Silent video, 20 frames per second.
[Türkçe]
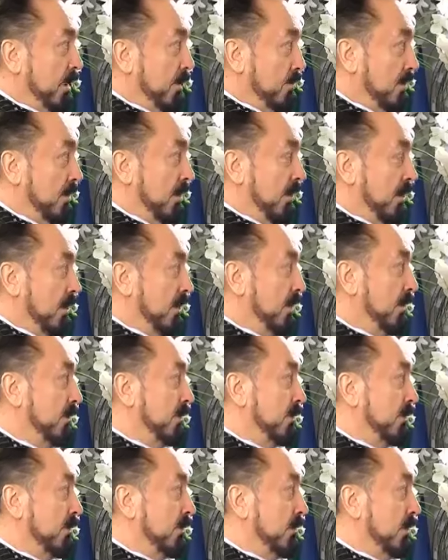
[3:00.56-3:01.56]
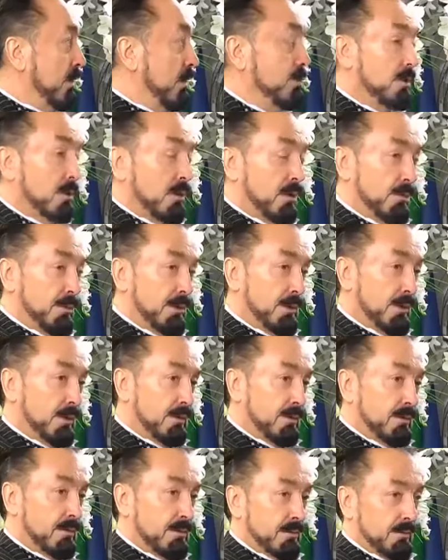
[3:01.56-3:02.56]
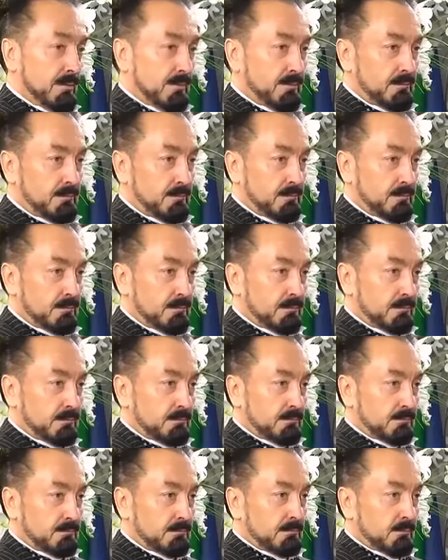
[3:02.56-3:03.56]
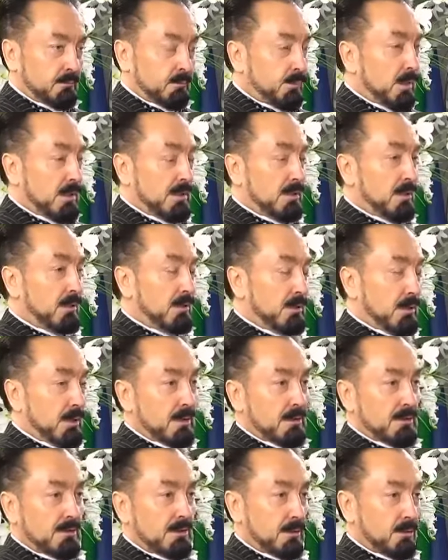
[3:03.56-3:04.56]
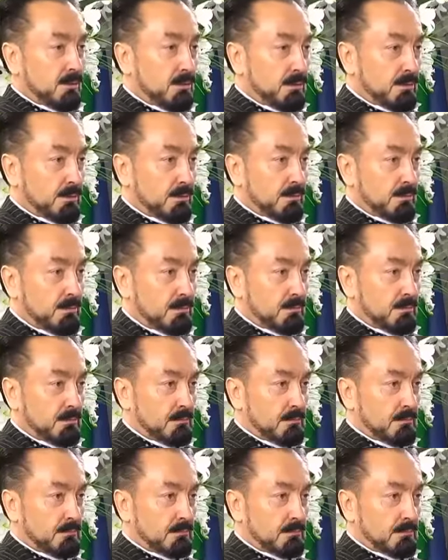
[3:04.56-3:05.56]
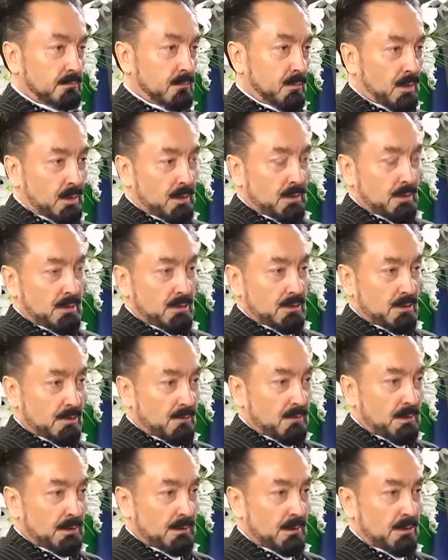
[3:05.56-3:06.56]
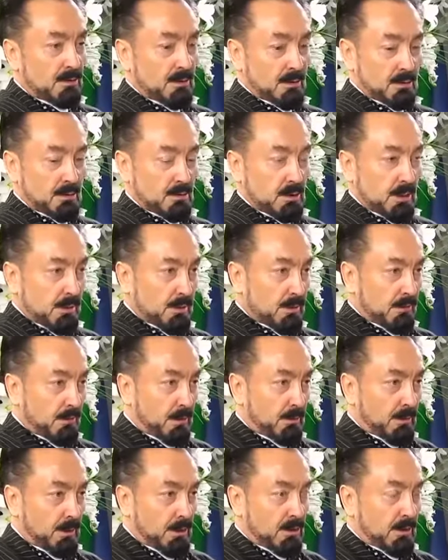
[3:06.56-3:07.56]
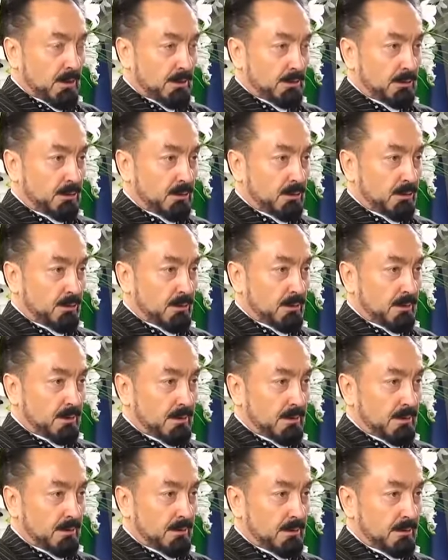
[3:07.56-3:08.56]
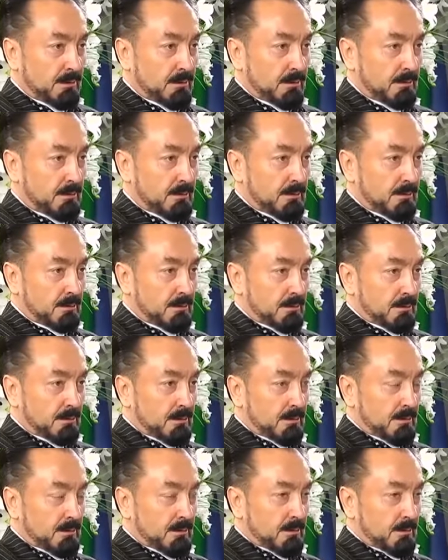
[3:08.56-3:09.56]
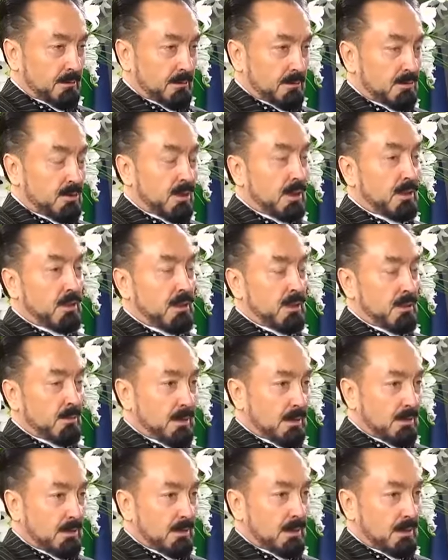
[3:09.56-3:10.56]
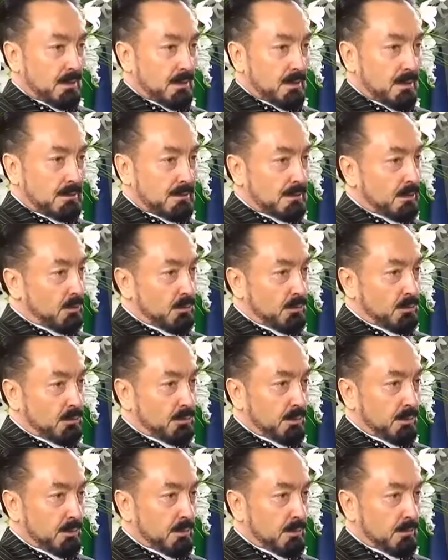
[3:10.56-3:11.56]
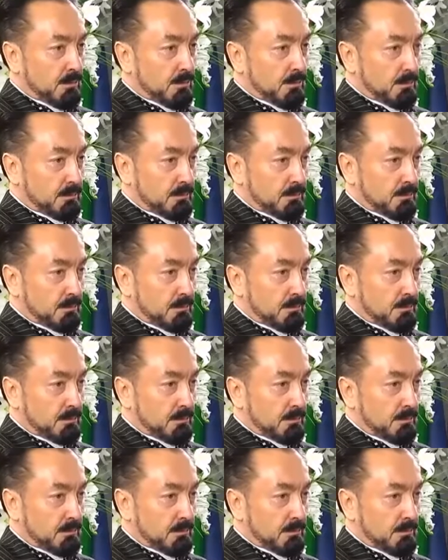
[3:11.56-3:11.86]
Hepsi delikanlıdır onun. Hepsi kabadayıdır. Bir insan niye asker olur? Allah için, vatan için, canını vermek için asker oluyorlar. Canı kıymeti değildir asker, onu söyleyeyim.